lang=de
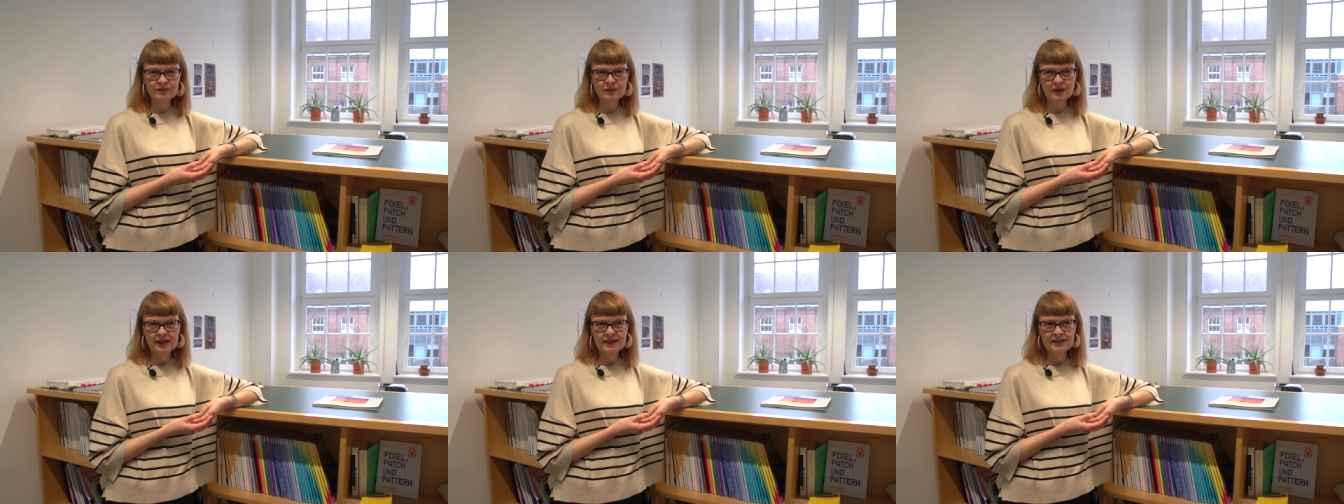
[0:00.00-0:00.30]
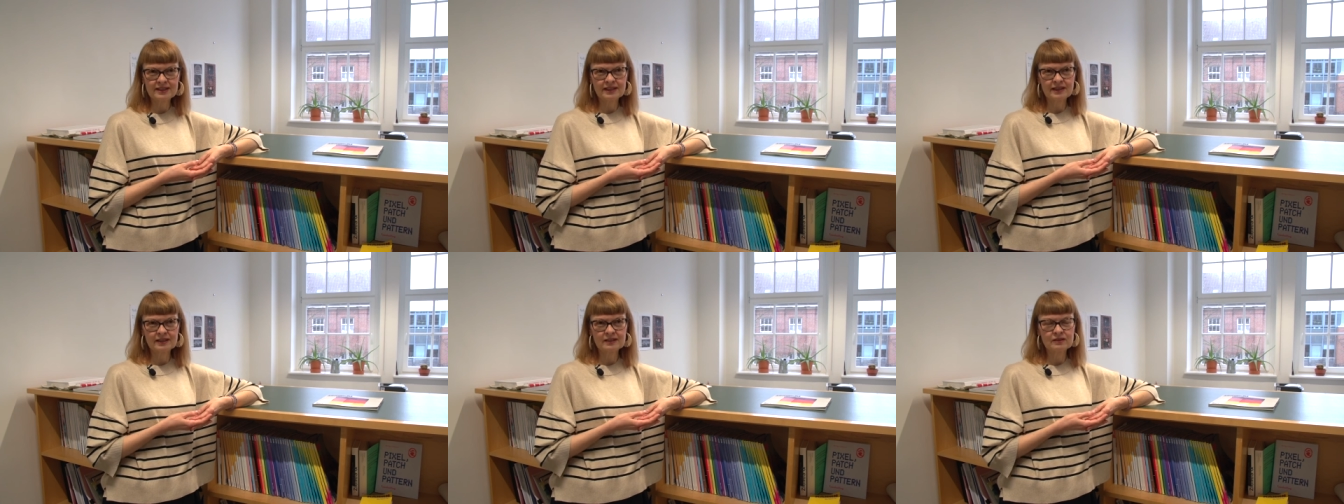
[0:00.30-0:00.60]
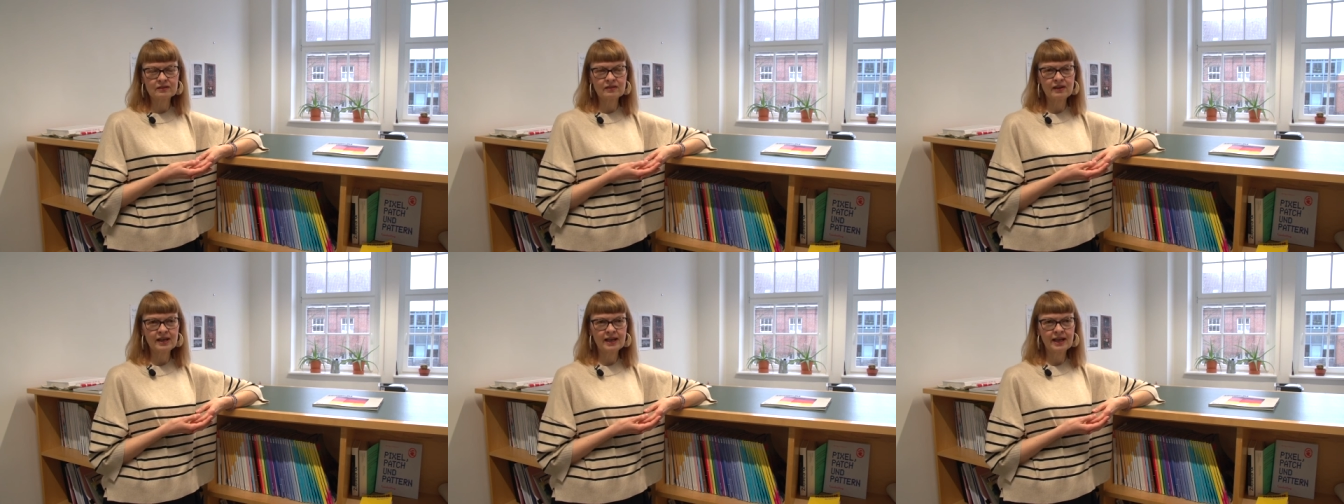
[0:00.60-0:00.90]
woran ich
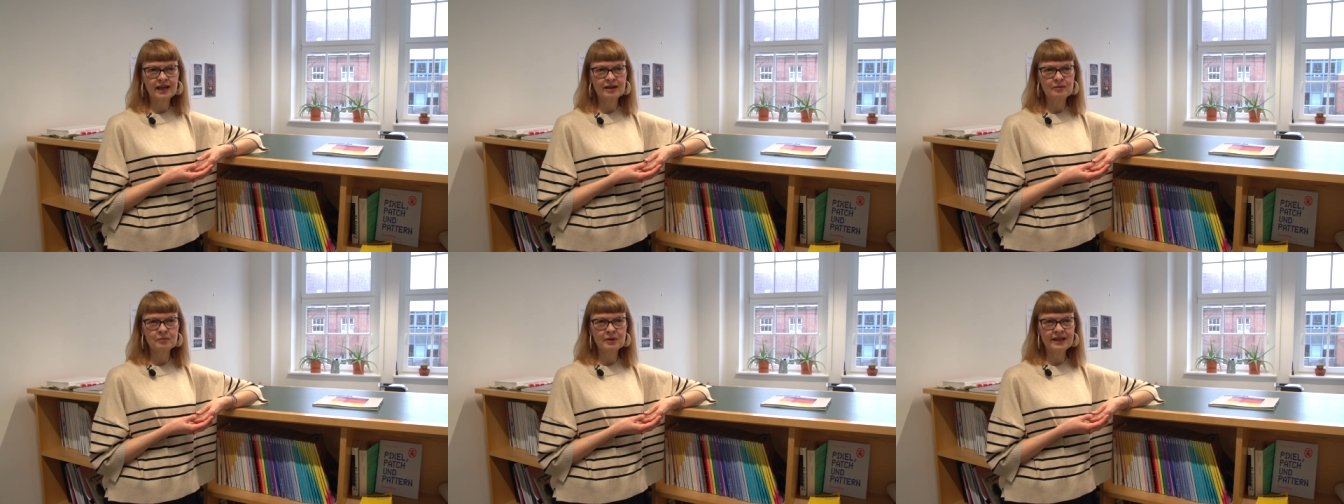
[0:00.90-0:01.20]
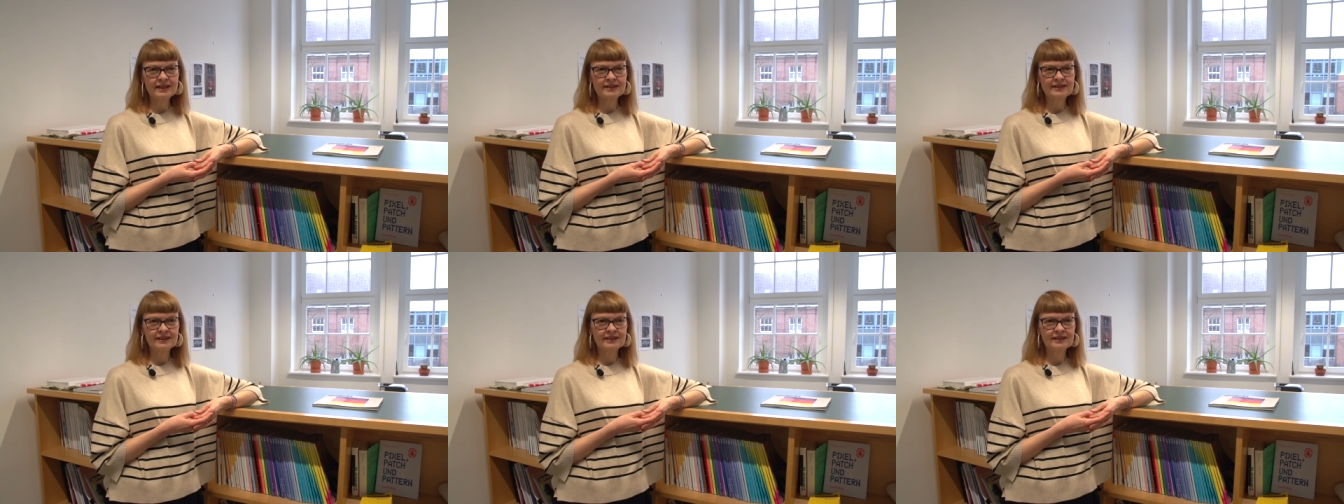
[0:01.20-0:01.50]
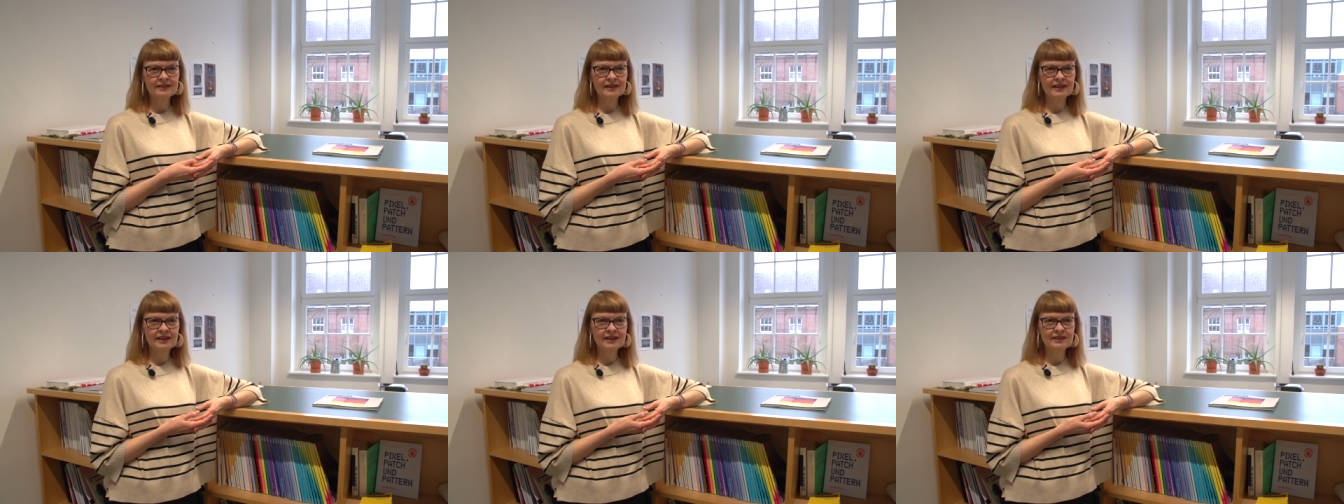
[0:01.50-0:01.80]
aktuell arbeite,
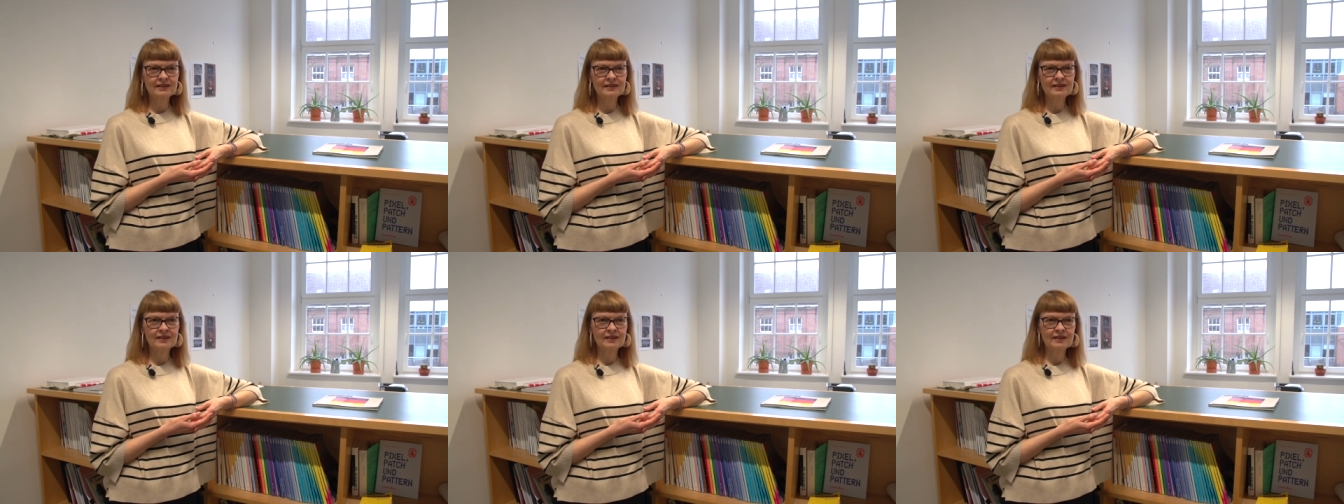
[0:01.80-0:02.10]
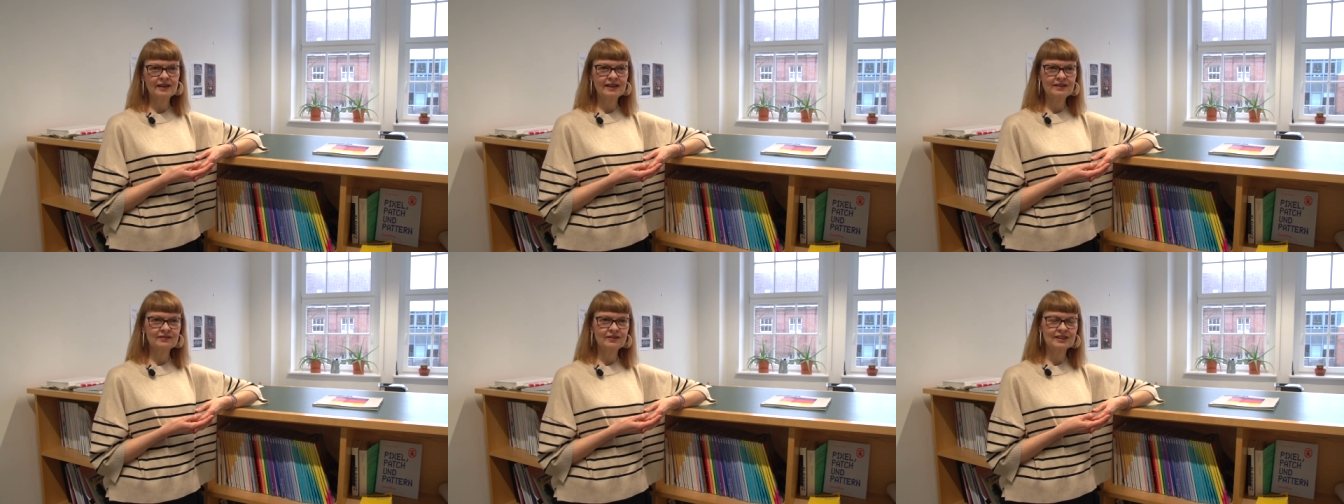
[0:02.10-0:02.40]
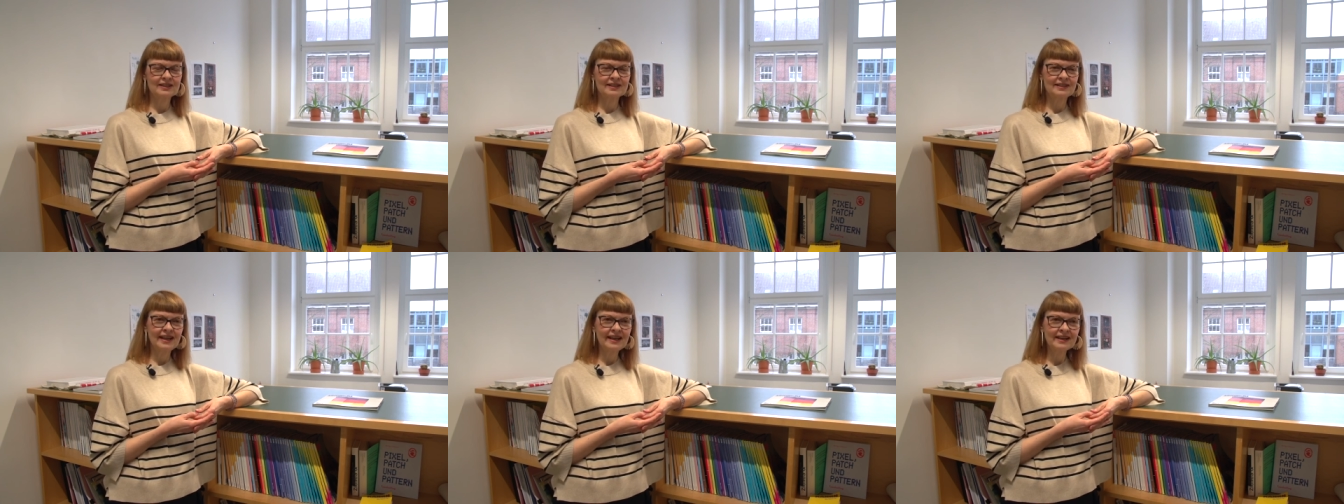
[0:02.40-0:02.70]
ist ein
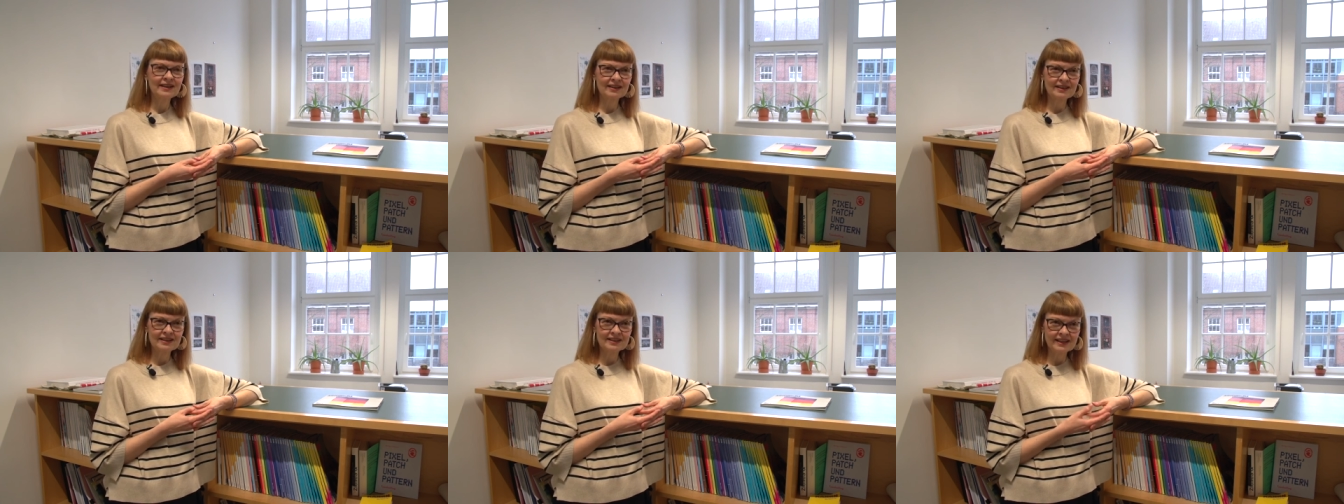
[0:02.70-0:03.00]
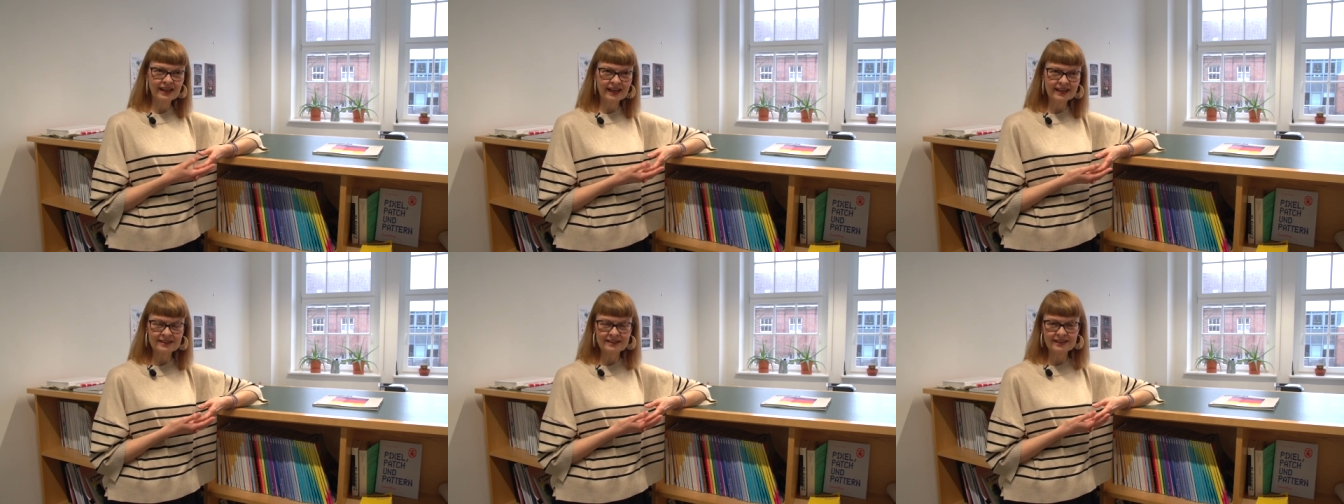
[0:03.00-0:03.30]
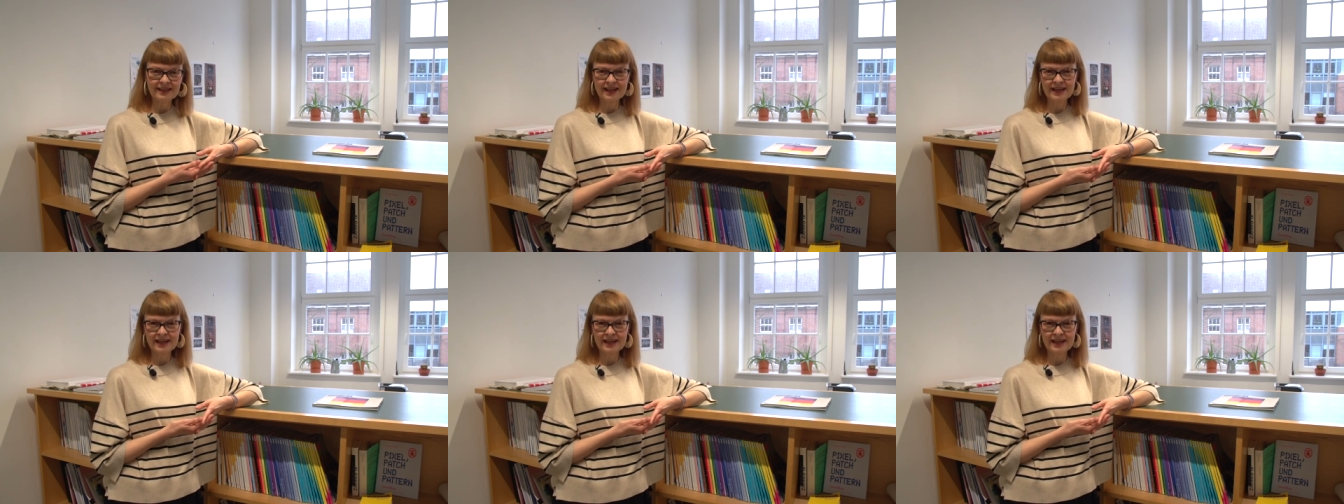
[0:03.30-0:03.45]
etwas längerer Text,